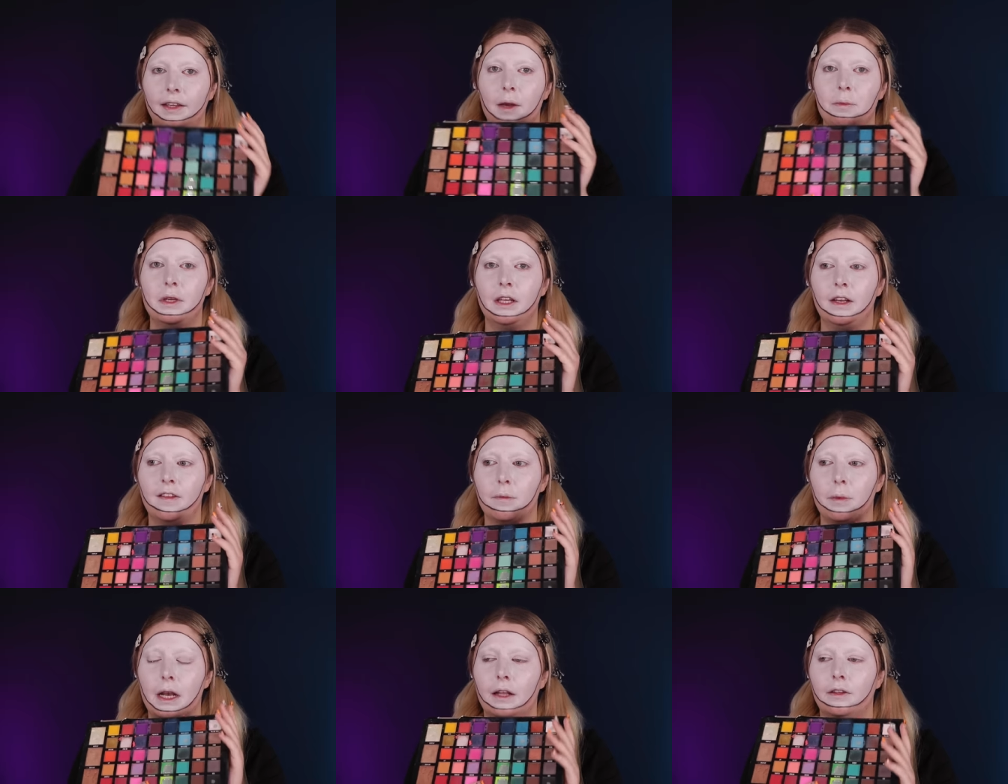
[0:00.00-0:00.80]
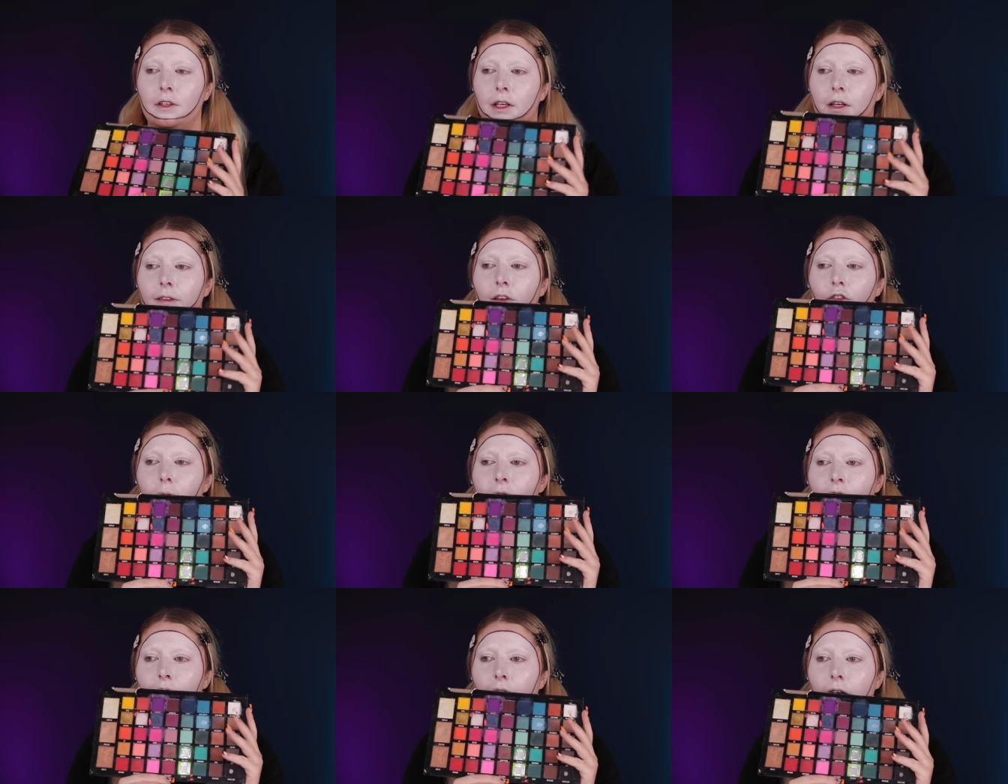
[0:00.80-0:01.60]
Ich habe hier diese Palette hier, die sieht schon
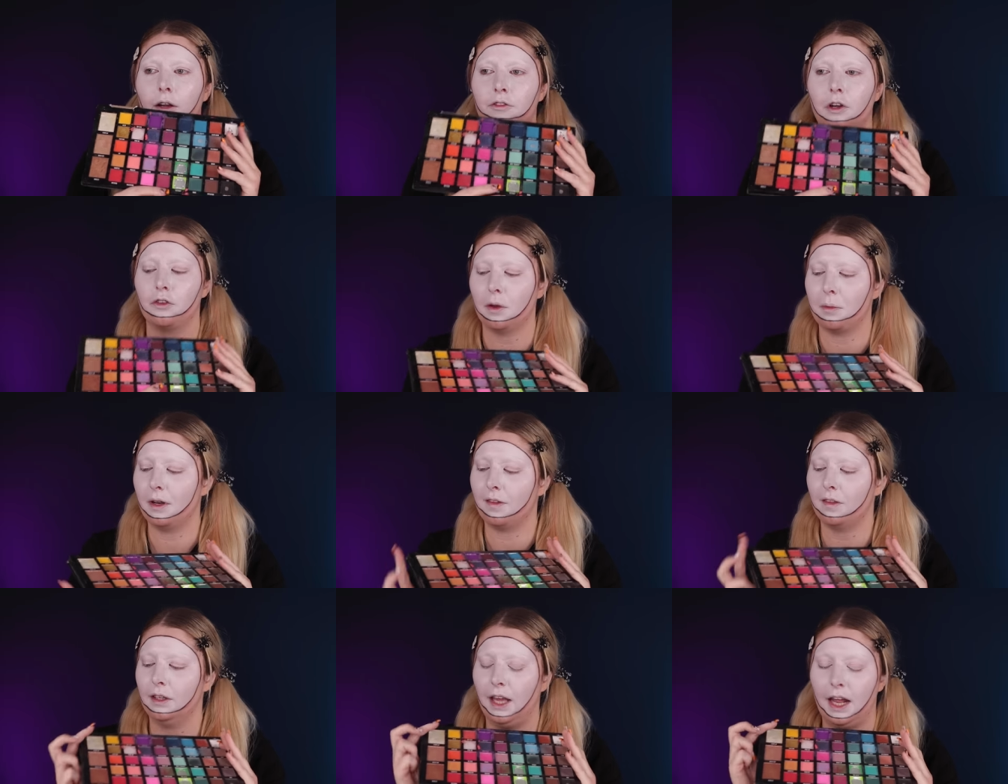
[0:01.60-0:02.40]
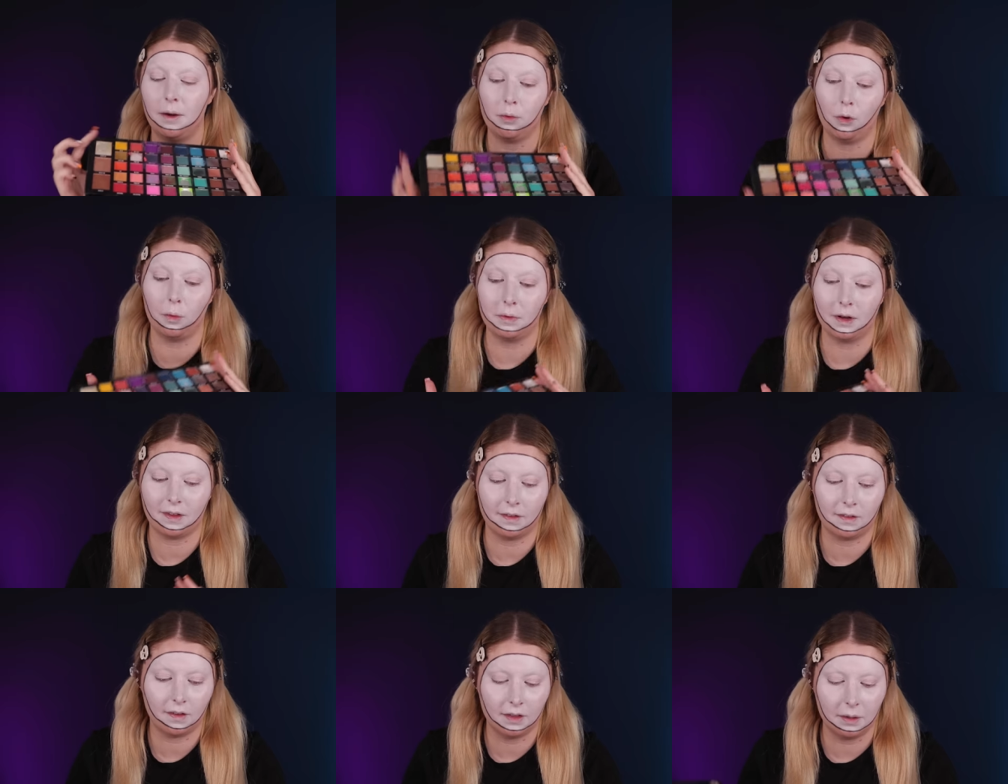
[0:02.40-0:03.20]
ein bisschen ekelhaft aus, aber da ist ein Gelb oben, das
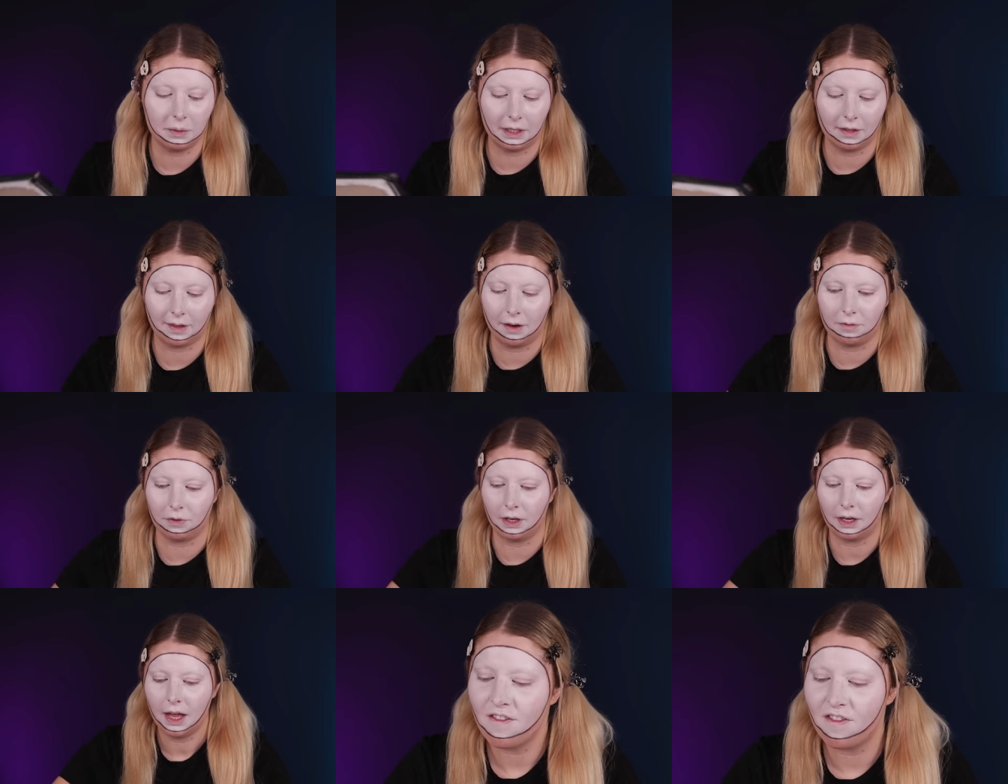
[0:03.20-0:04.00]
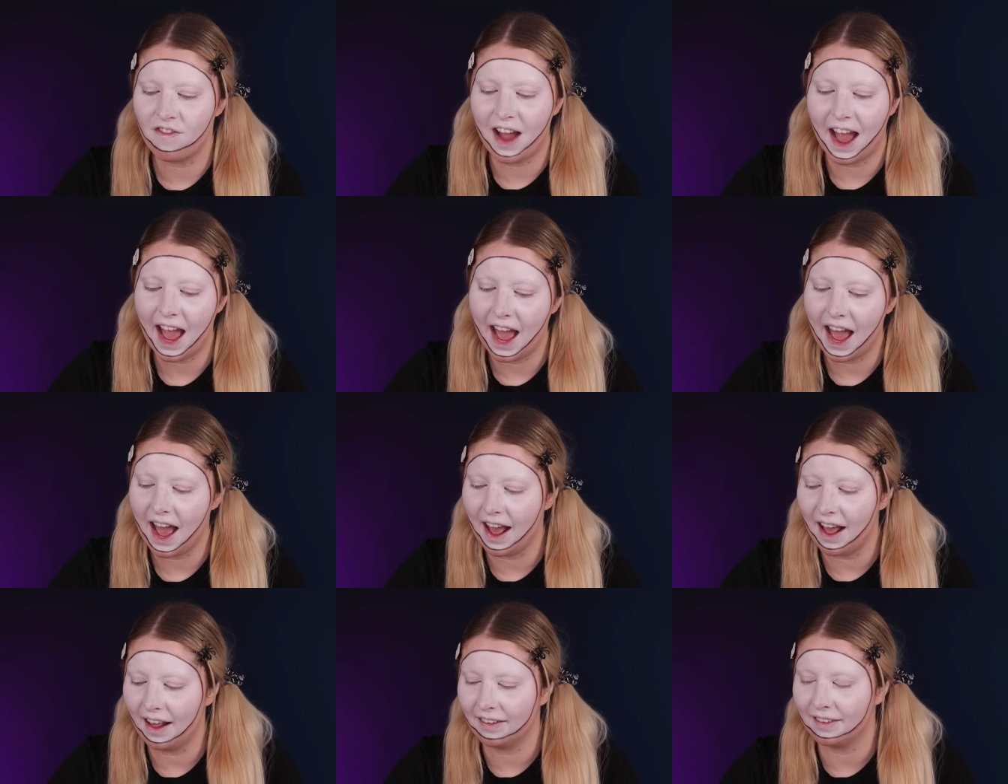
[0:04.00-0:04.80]
heißt, das nehme ich jetzt einfach. Was?
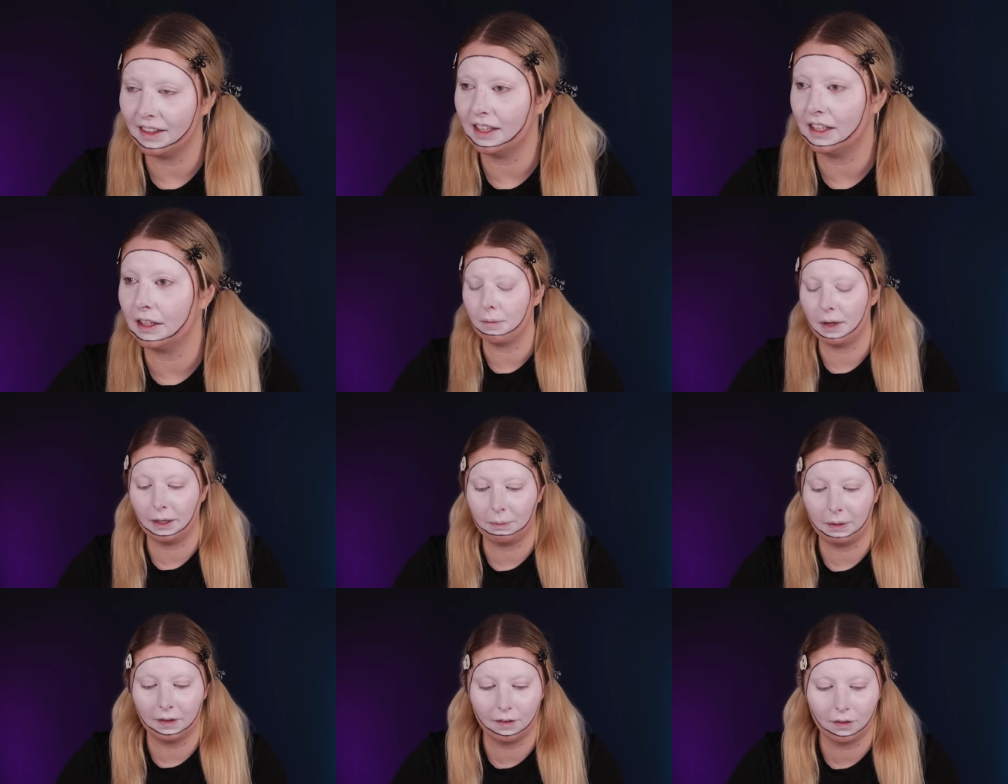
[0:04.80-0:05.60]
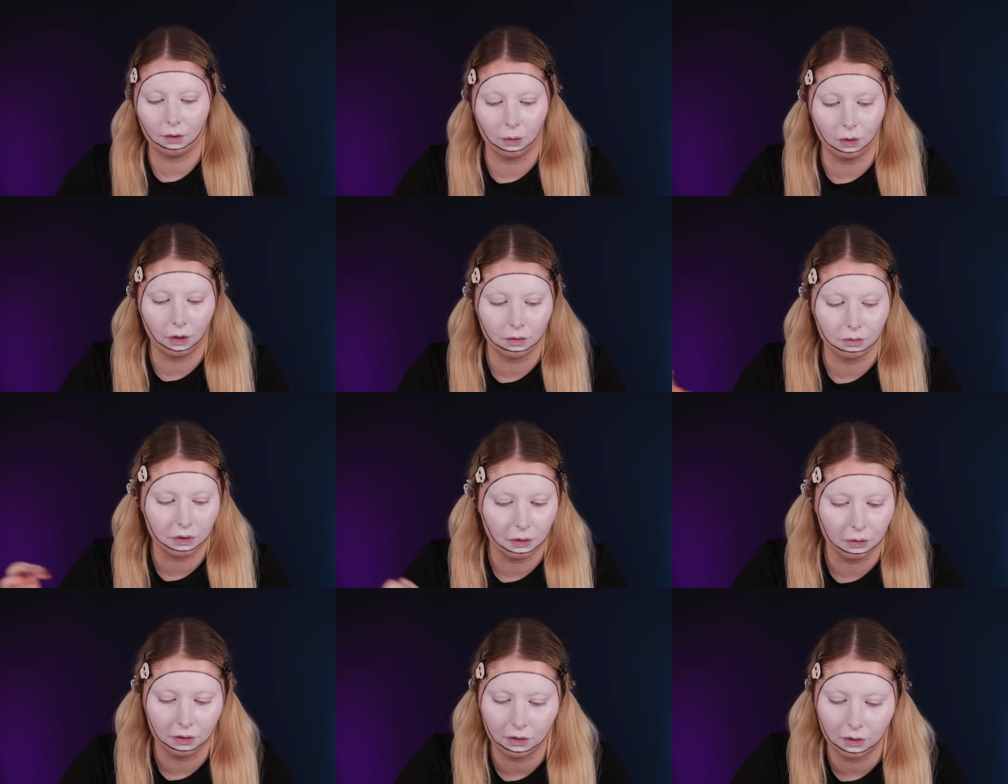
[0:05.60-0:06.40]
Ich, ich bin so
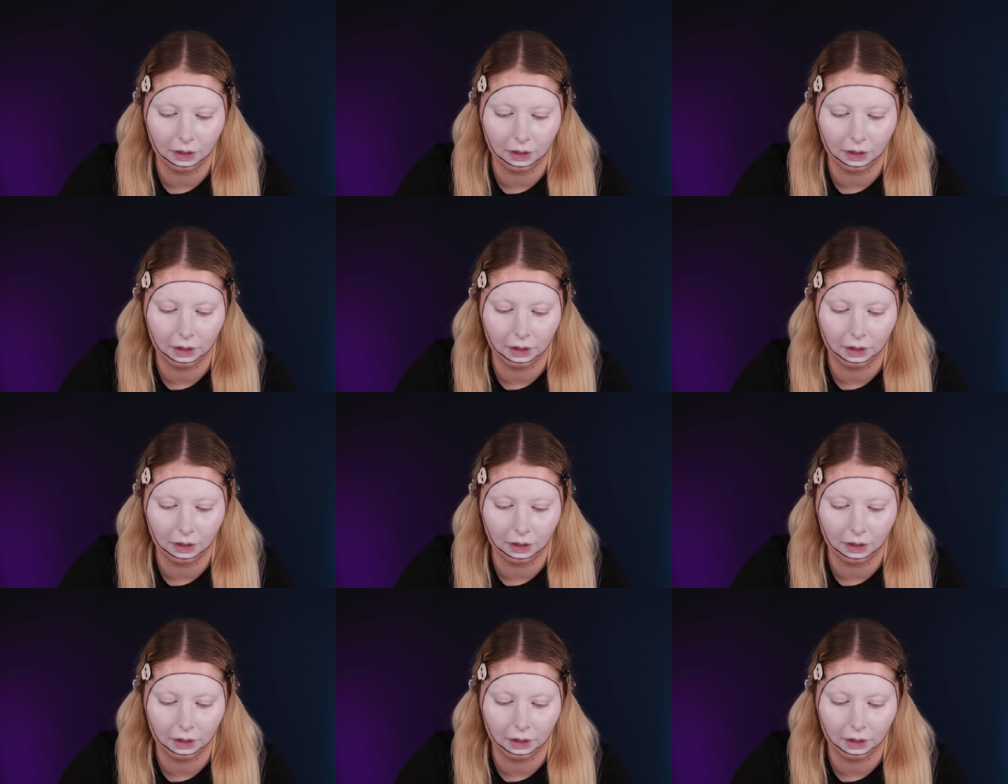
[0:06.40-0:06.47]
confused.